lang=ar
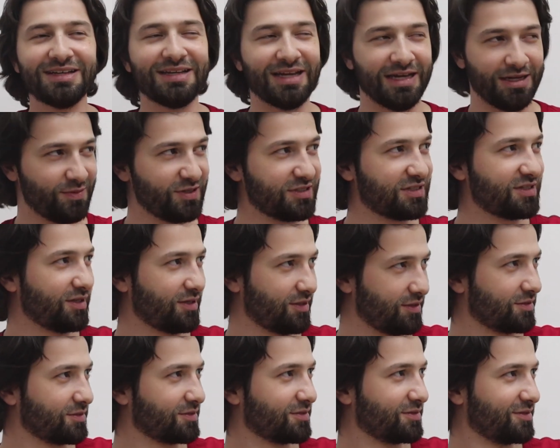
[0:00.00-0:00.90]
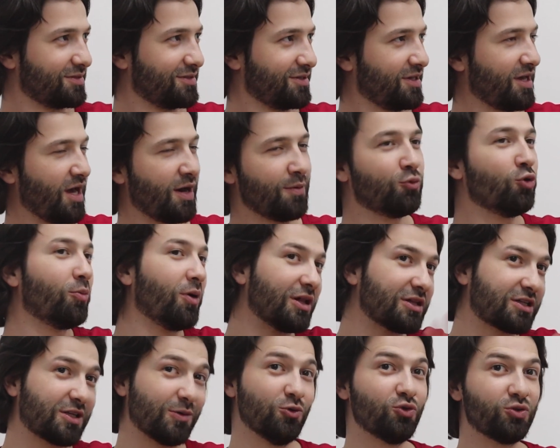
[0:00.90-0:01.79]
يعني مثلا ابوه
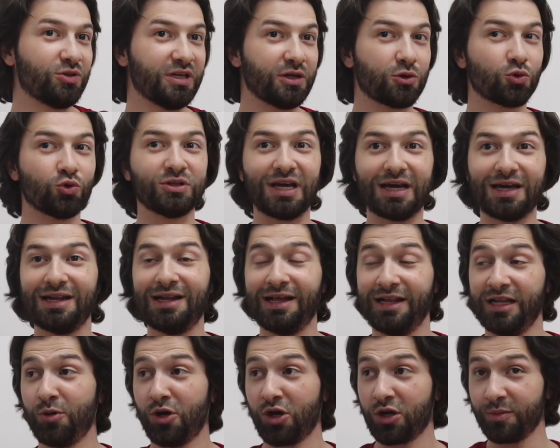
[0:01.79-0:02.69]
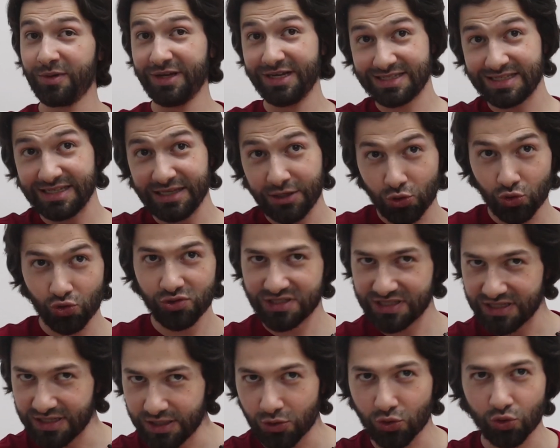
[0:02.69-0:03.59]
مالتي مليونير ودخل عليه بعربيه زيرو
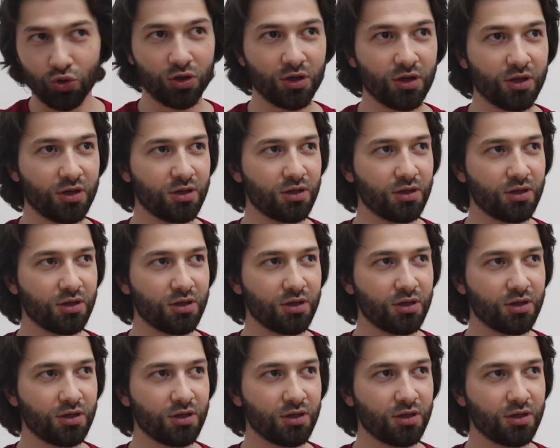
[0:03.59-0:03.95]
زيرو